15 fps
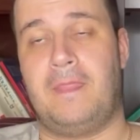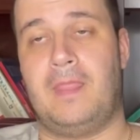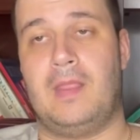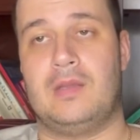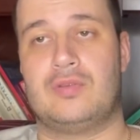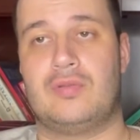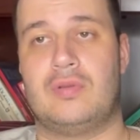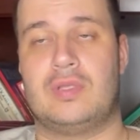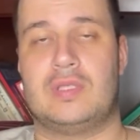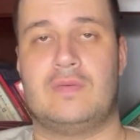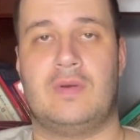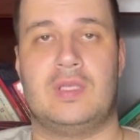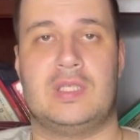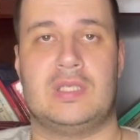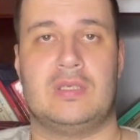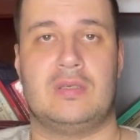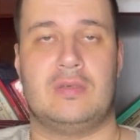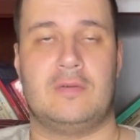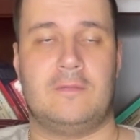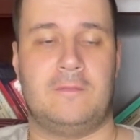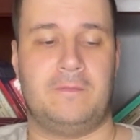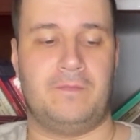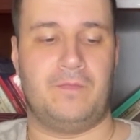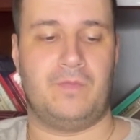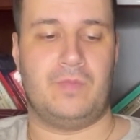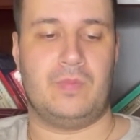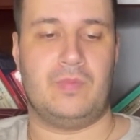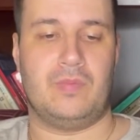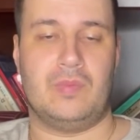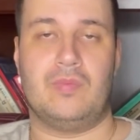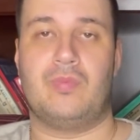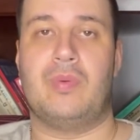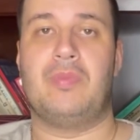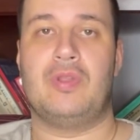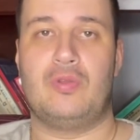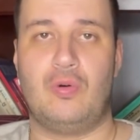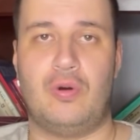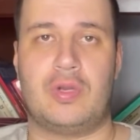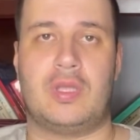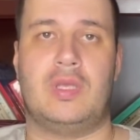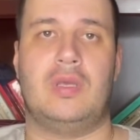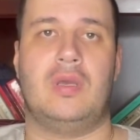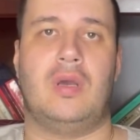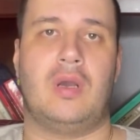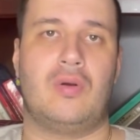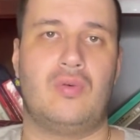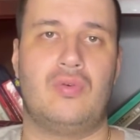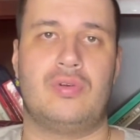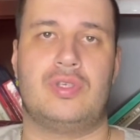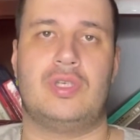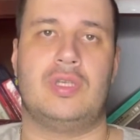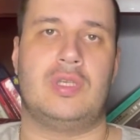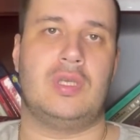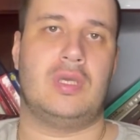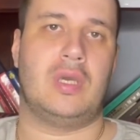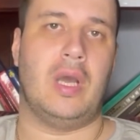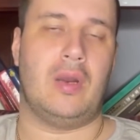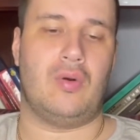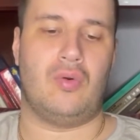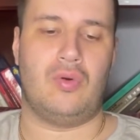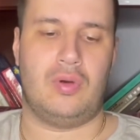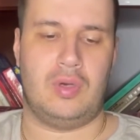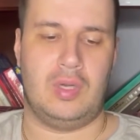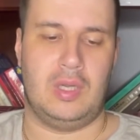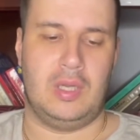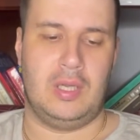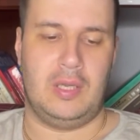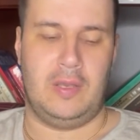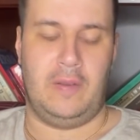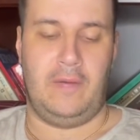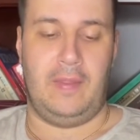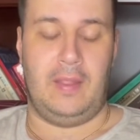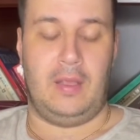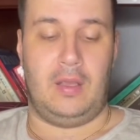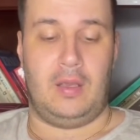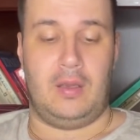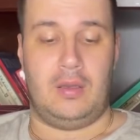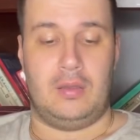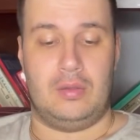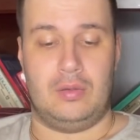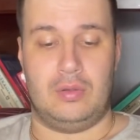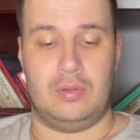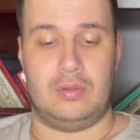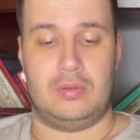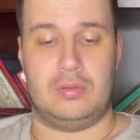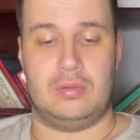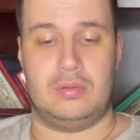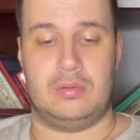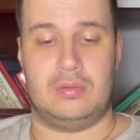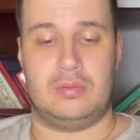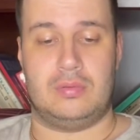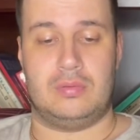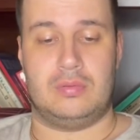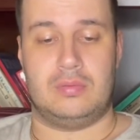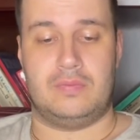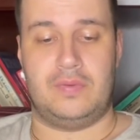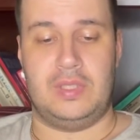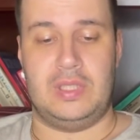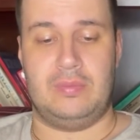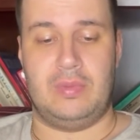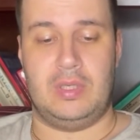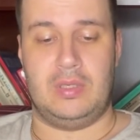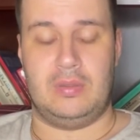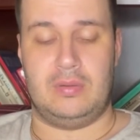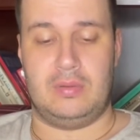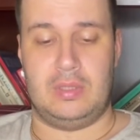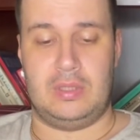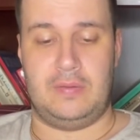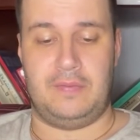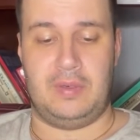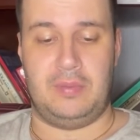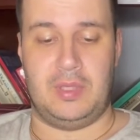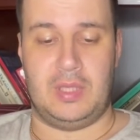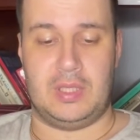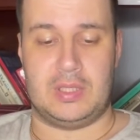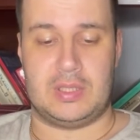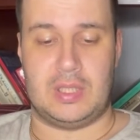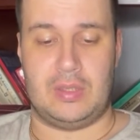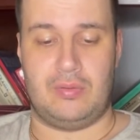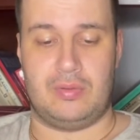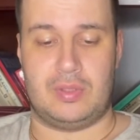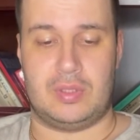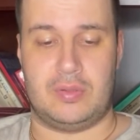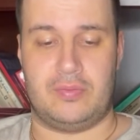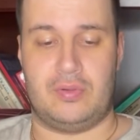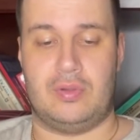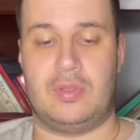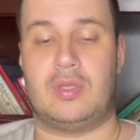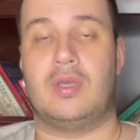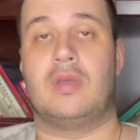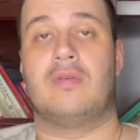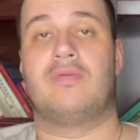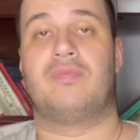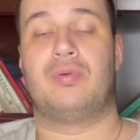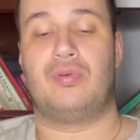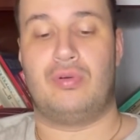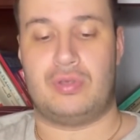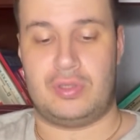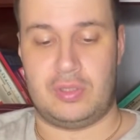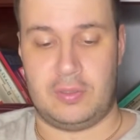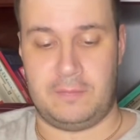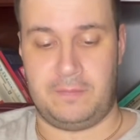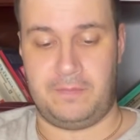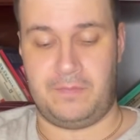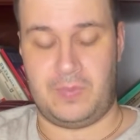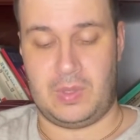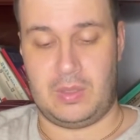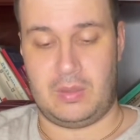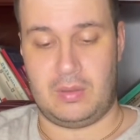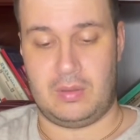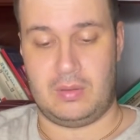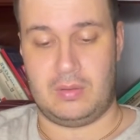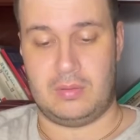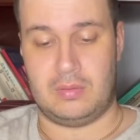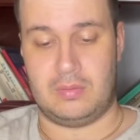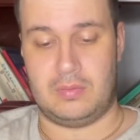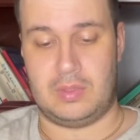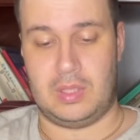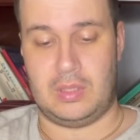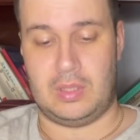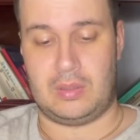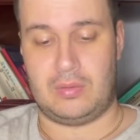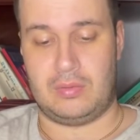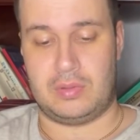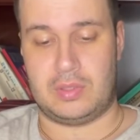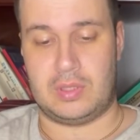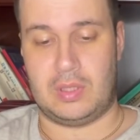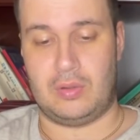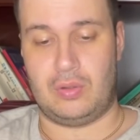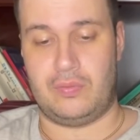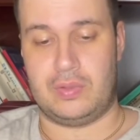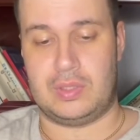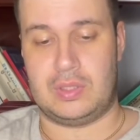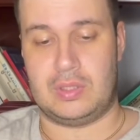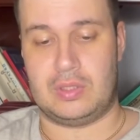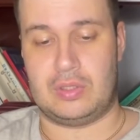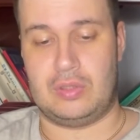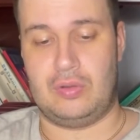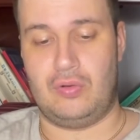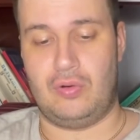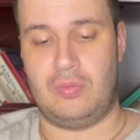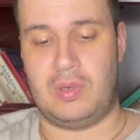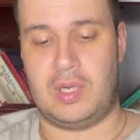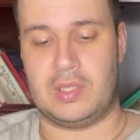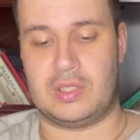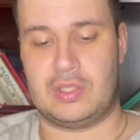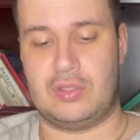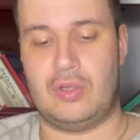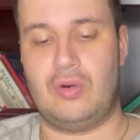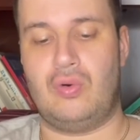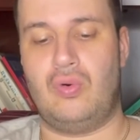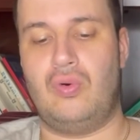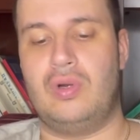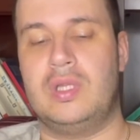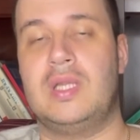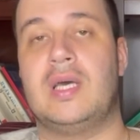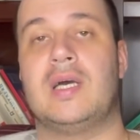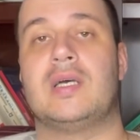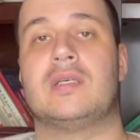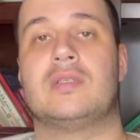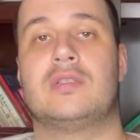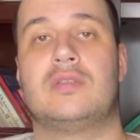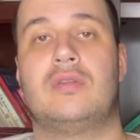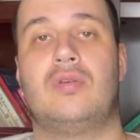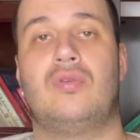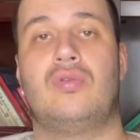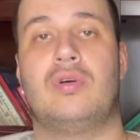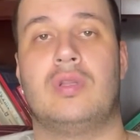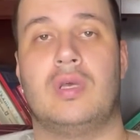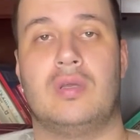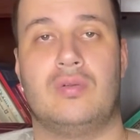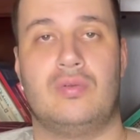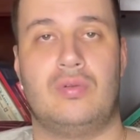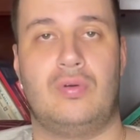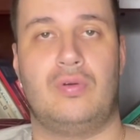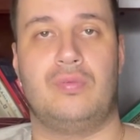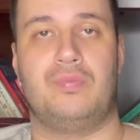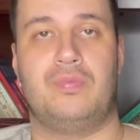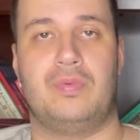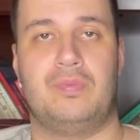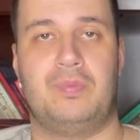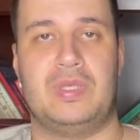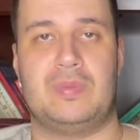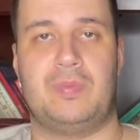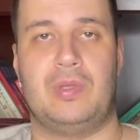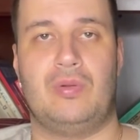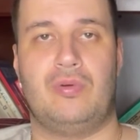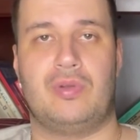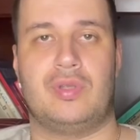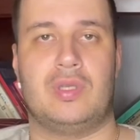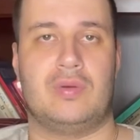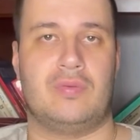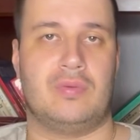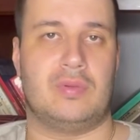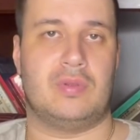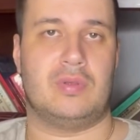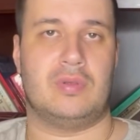что называется, помидорки, огурчики, горох. Но, э, видимо, эти времена остаются все-таки в прошлом. вот я наткнулся на новость. Съемка с дрона, с дрона, ну дрон, беспилотник, вот,